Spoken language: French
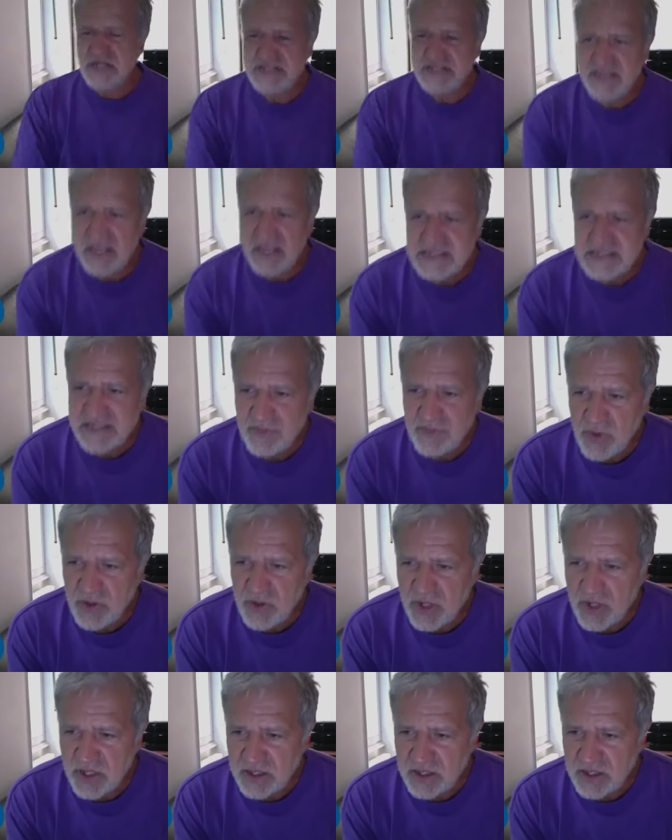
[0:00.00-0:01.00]
récemment
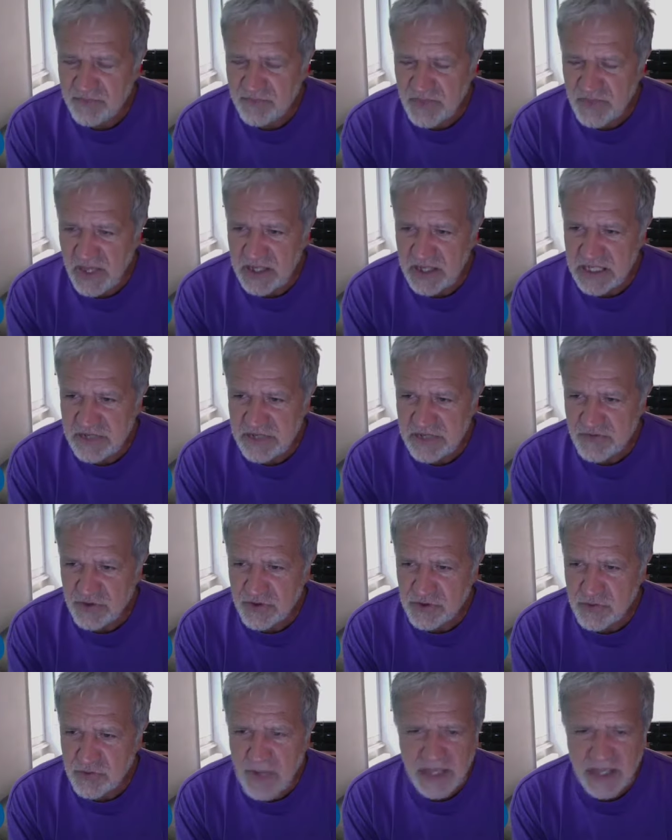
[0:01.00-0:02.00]
un, livre de
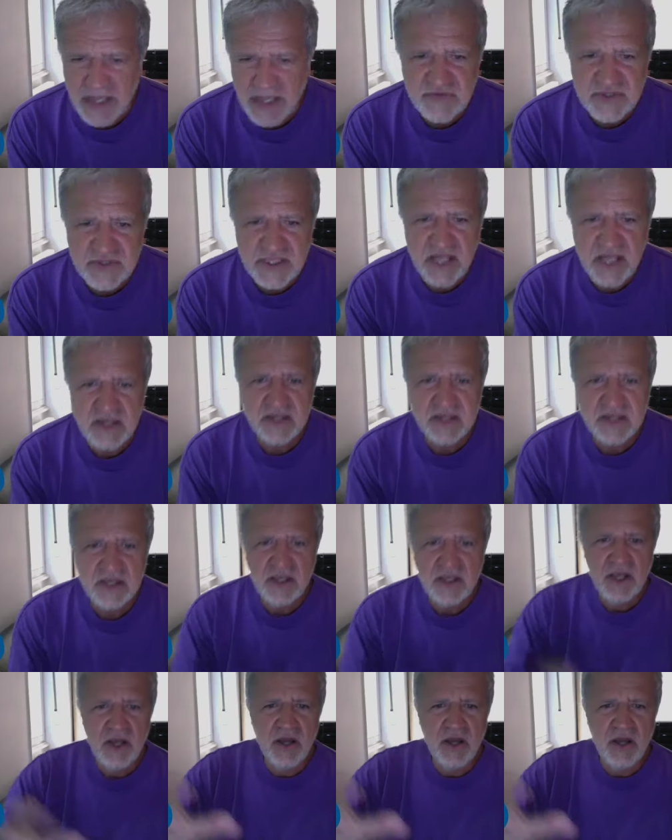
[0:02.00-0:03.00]
Marie Vidal,
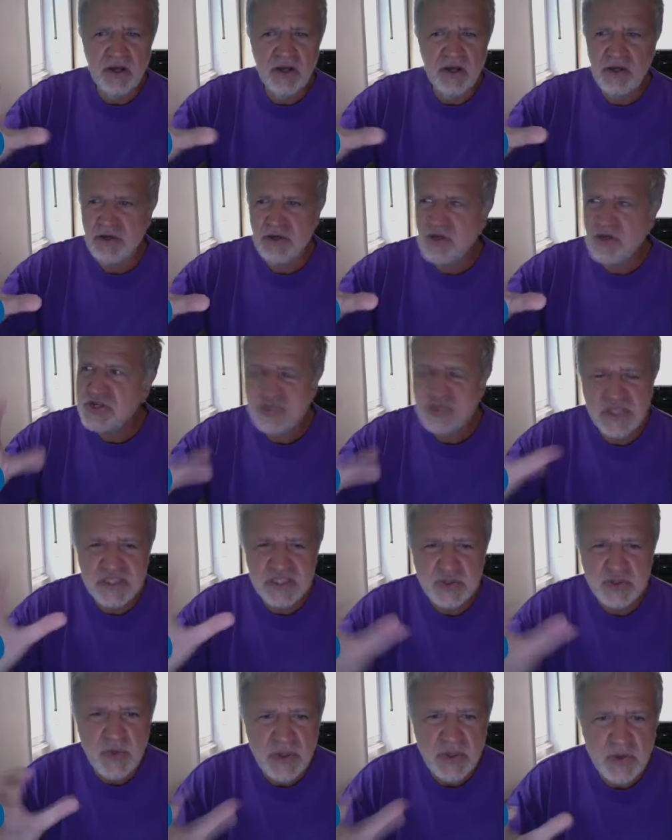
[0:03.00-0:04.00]
euh, Jésus
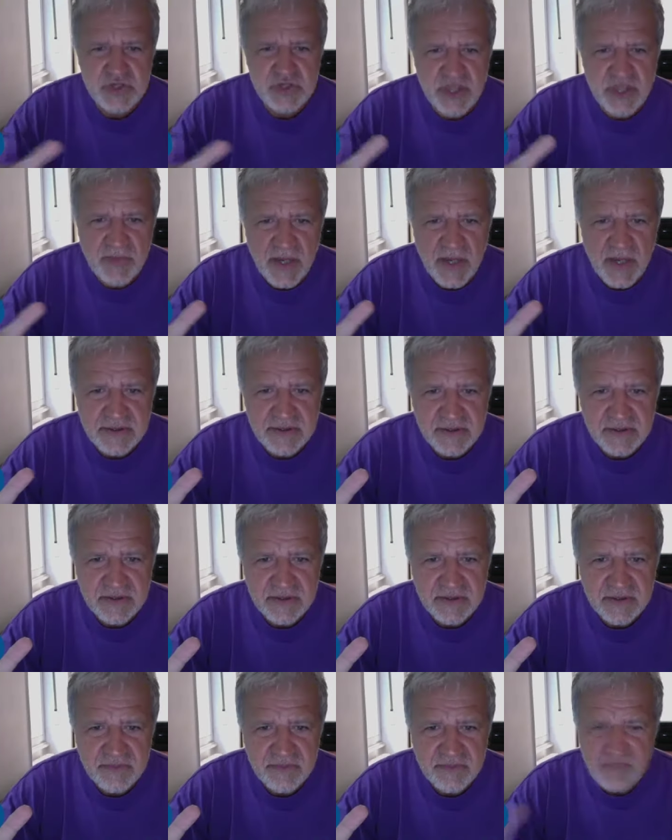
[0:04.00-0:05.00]
et le Shabbat.
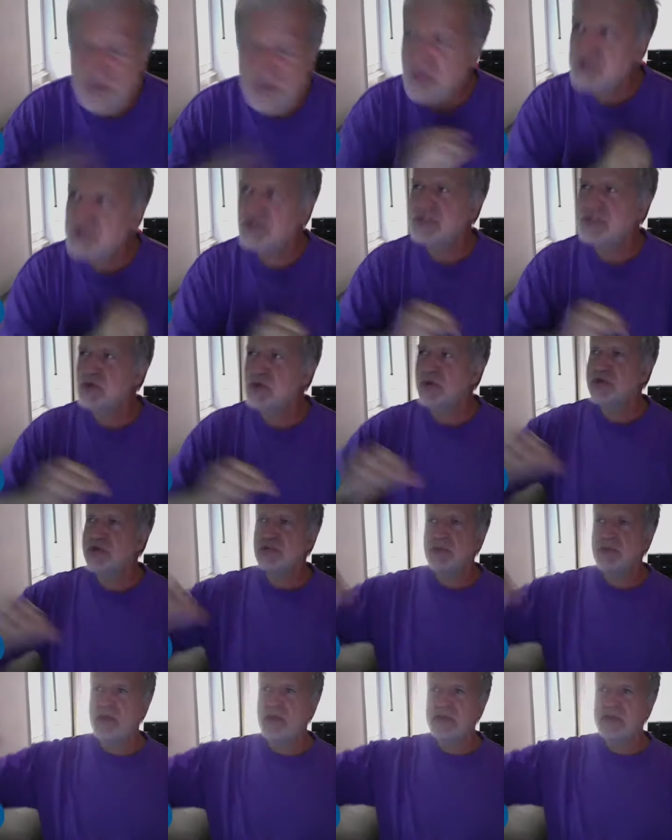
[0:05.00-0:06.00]
Jésus et le
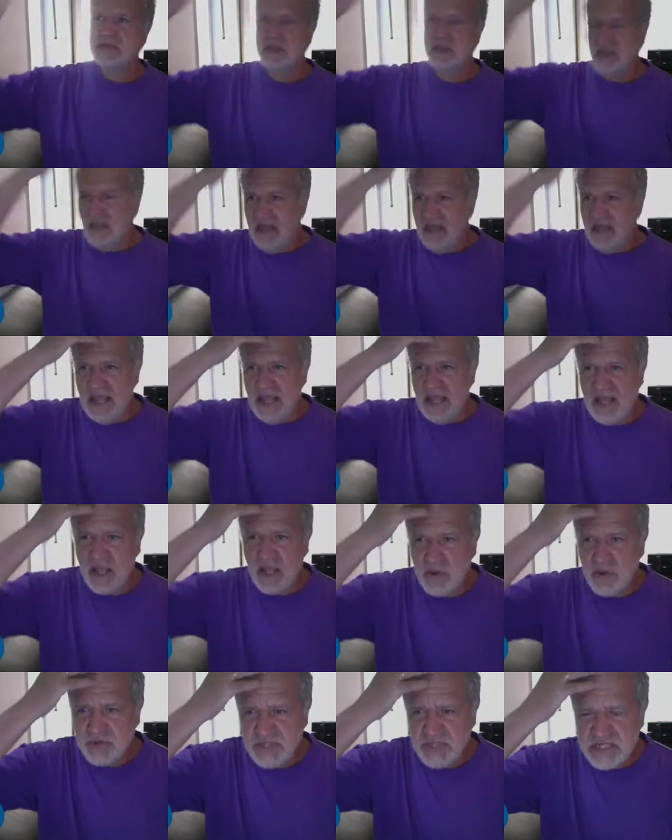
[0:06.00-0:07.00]
Shabbat. Elle
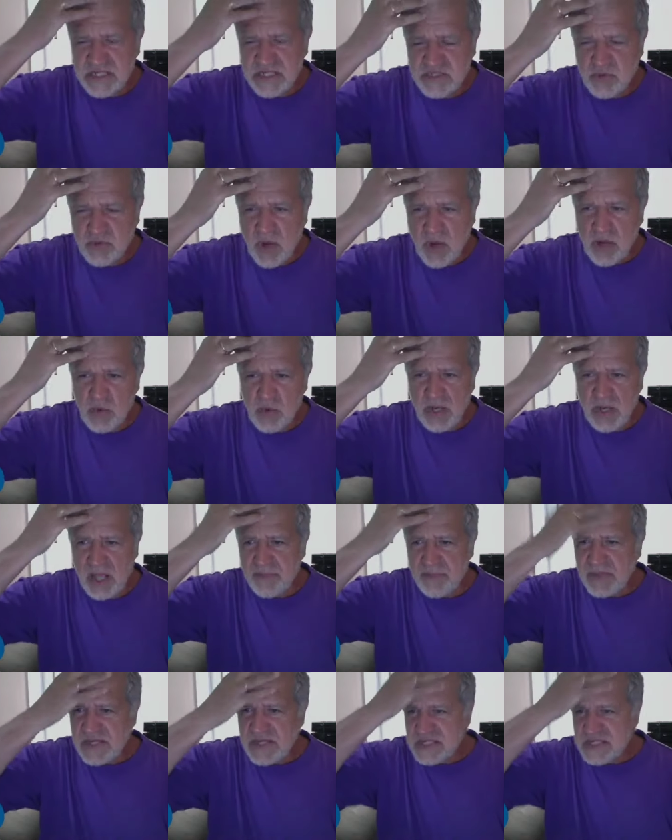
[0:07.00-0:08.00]
racontait l'histoire, ou elle
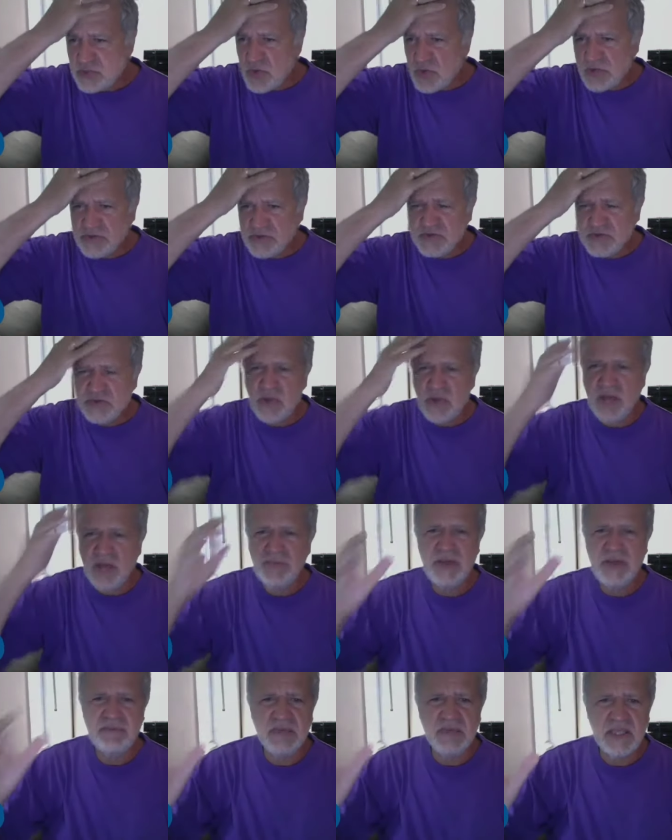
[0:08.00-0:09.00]
rappelait l'histoire de ce rabbin
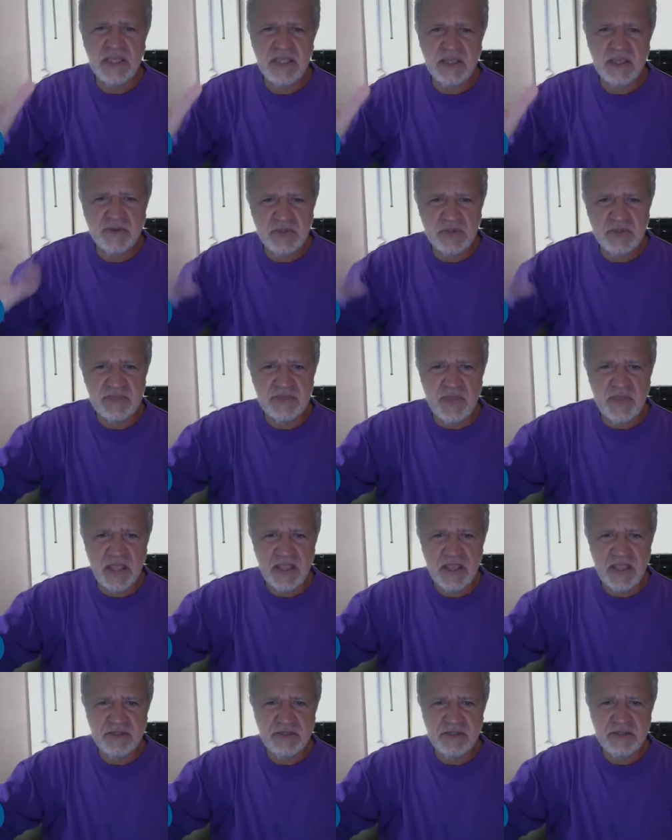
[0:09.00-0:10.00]
Meir de
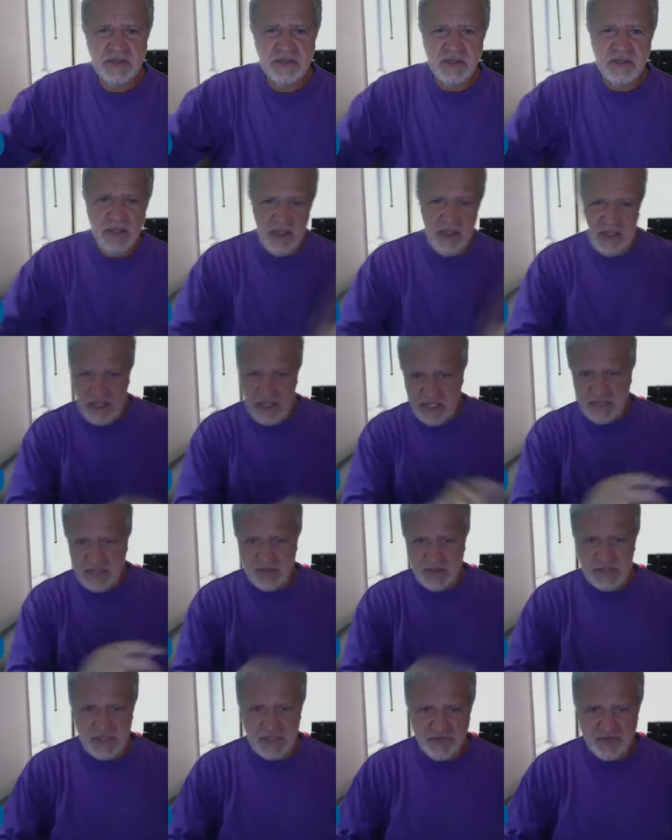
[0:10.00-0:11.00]
Tibériade et de
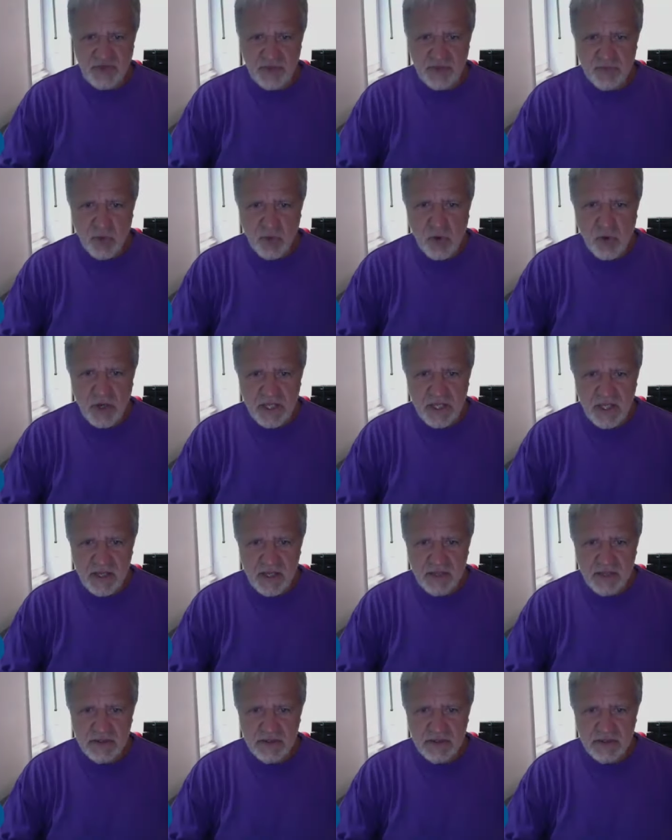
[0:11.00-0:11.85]
sa femme Bruchia,